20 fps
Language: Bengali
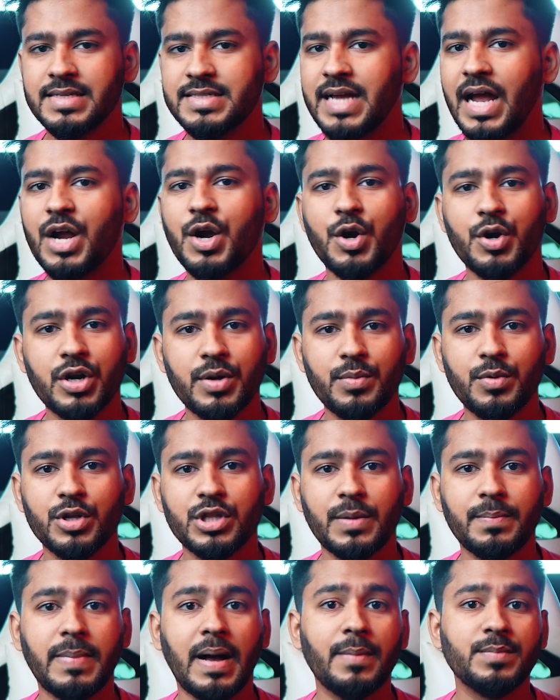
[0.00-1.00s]
যার কারণে
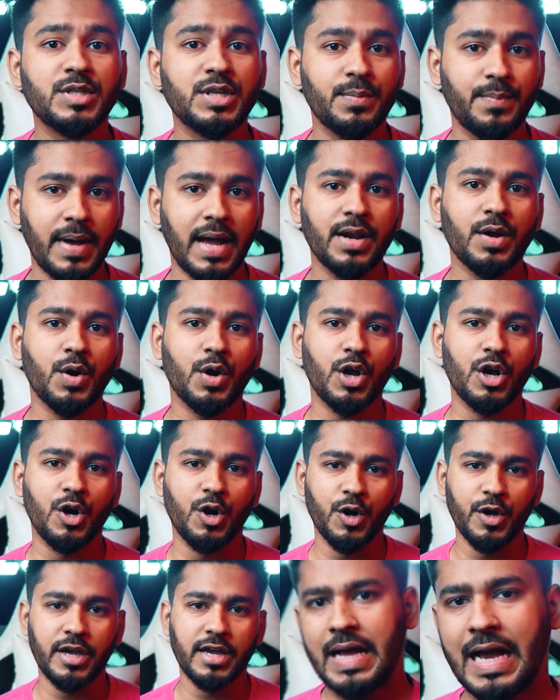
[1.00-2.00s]
মূলত পাবজি ব্যান করা
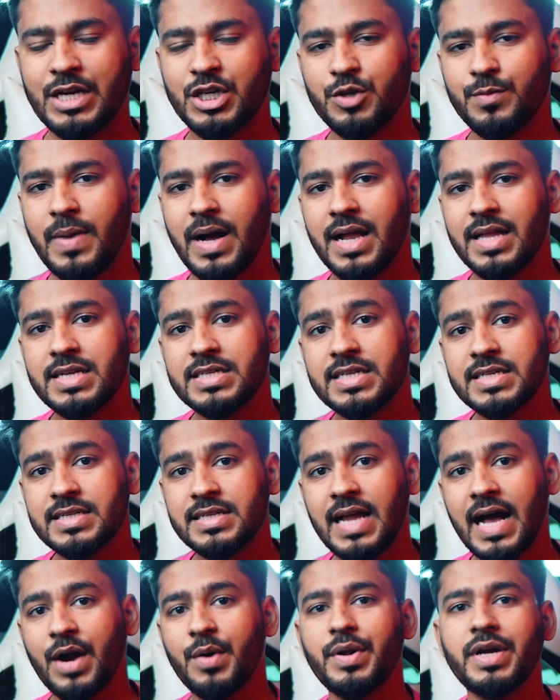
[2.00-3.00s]
হয় একজন বাংলাদেশের
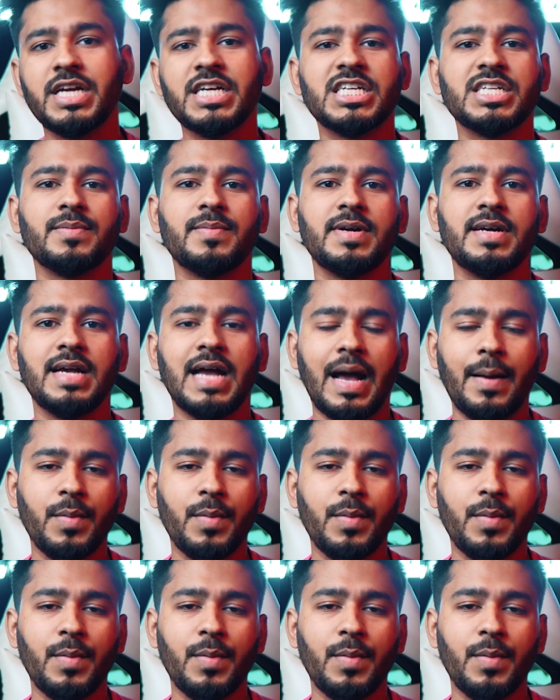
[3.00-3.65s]
নাগরিক হিসেবে